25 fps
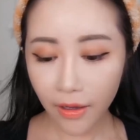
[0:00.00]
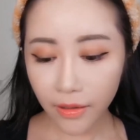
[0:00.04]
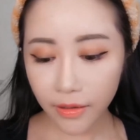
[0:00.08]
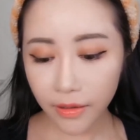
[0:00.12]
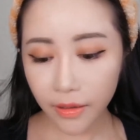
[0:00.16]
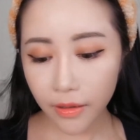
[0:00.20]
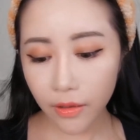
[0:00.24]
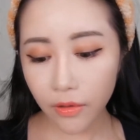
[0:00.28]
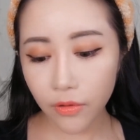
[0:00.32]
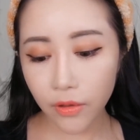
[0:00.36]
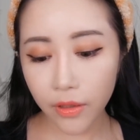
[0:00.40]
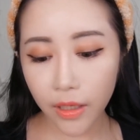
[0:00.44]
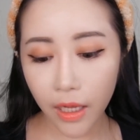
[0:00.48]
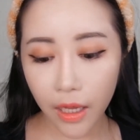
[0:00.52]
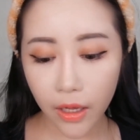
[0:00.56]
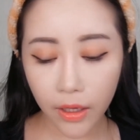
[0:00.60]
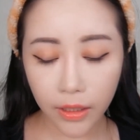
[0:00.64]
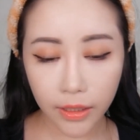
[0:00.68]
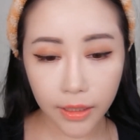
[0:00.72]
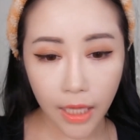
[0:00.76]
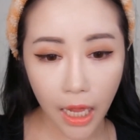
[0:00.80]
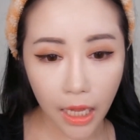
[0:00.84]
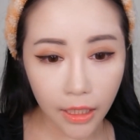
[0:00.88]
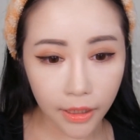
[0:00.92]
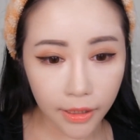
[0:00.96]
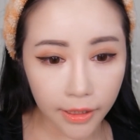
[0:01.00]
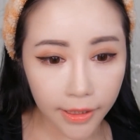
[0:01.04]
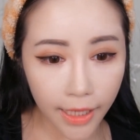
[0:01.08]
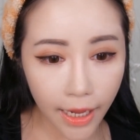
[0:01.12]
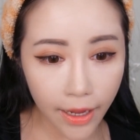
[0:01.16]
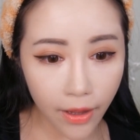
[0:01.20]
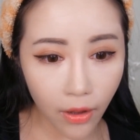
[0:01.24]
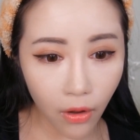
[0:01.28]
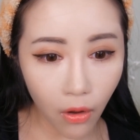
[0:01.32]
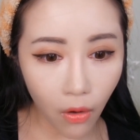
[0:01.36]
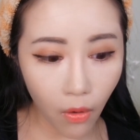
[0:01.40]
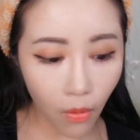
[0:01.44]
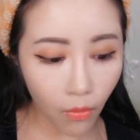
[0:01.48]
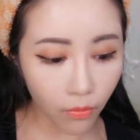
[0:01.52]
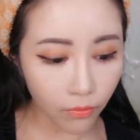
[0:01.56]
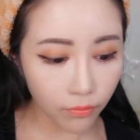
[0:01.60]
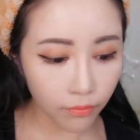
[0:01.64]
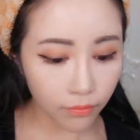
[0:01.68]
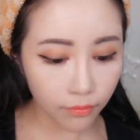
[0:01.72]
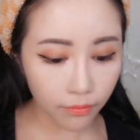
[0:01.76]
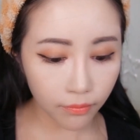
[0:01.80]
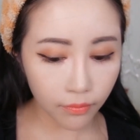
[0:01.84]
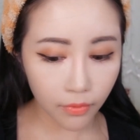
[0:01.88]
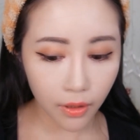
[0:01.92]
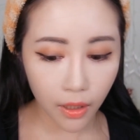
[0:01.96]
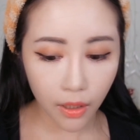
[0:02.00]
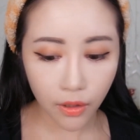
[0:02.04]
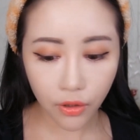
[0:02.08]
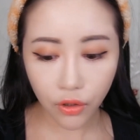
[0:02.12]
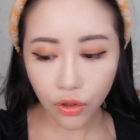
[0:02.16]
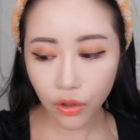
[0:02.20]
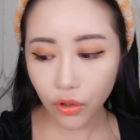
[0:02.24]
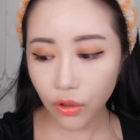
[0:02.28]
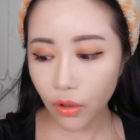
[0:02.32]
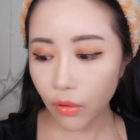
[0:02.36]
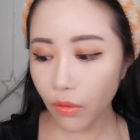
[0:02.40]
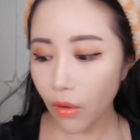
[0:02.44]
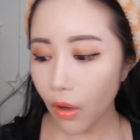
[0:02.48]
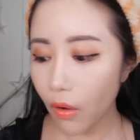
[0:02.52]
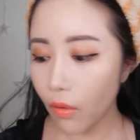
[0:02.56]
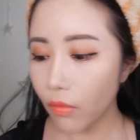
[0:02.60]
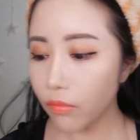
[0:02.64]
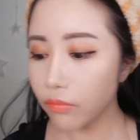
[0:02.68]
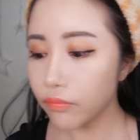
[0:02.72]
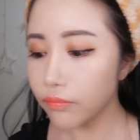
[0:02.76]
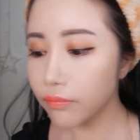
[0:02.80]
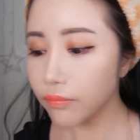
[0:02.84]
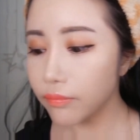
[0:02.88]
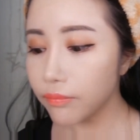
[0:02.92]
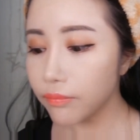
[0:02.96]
然后接着就可以上腮红跟修容。